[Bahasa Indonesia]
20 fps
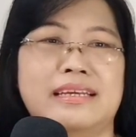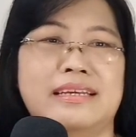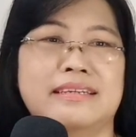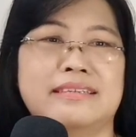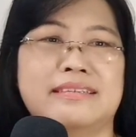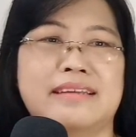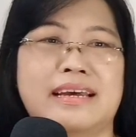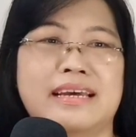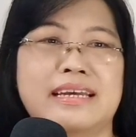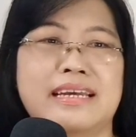
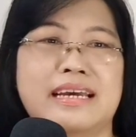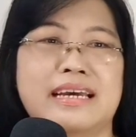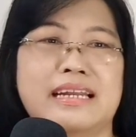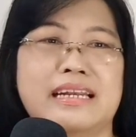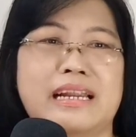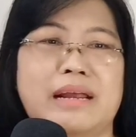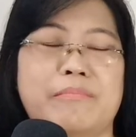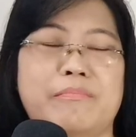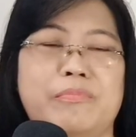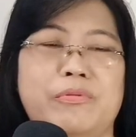
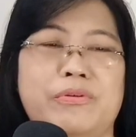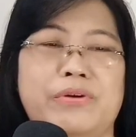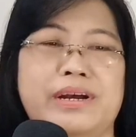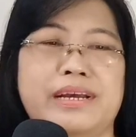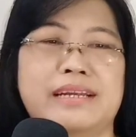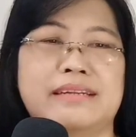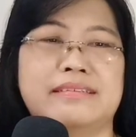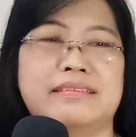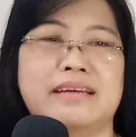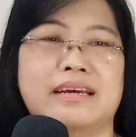Yesaya 60
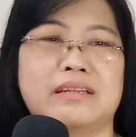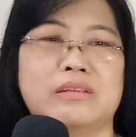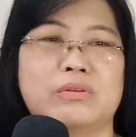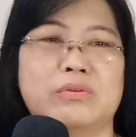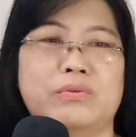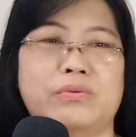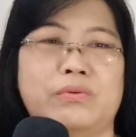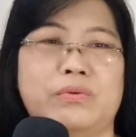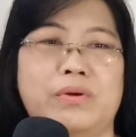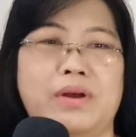ayat
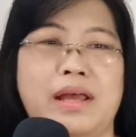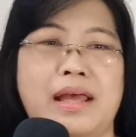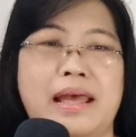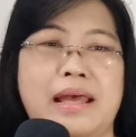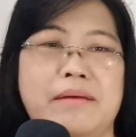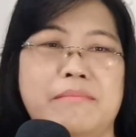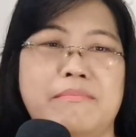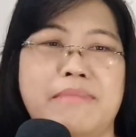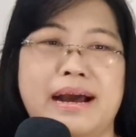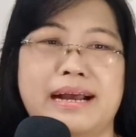1
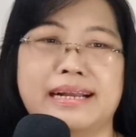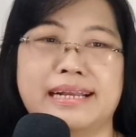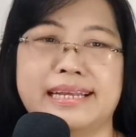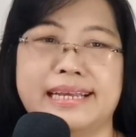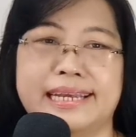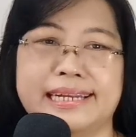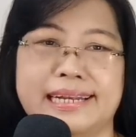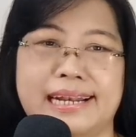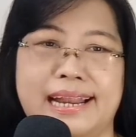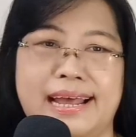
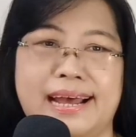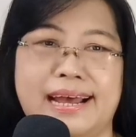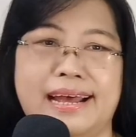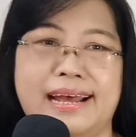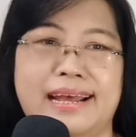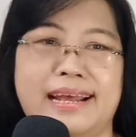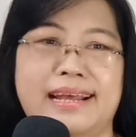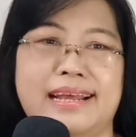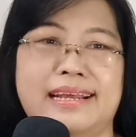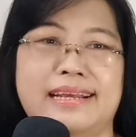
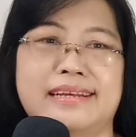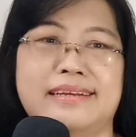Bangkitlah,